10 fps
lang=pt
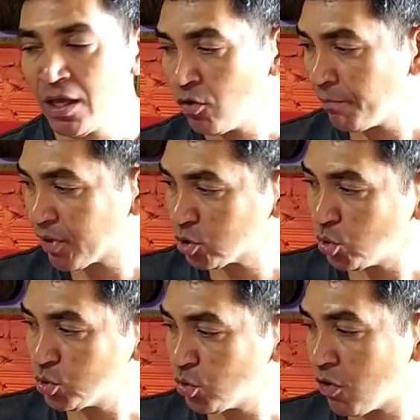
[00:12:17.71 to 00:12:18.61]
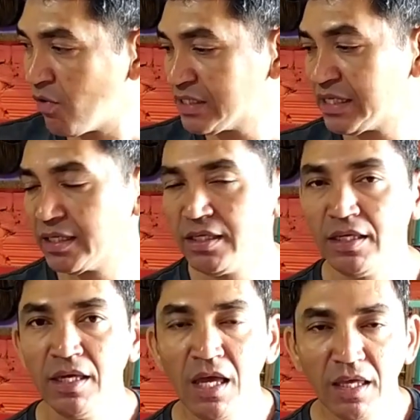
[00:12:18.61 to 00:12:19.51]
um produto como esse
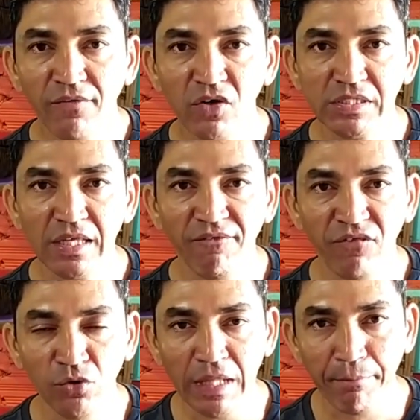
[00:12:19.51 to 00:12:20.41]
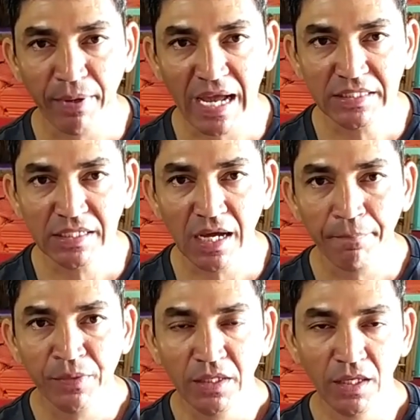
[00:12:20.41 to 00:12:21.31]
aqui que você viu na prática,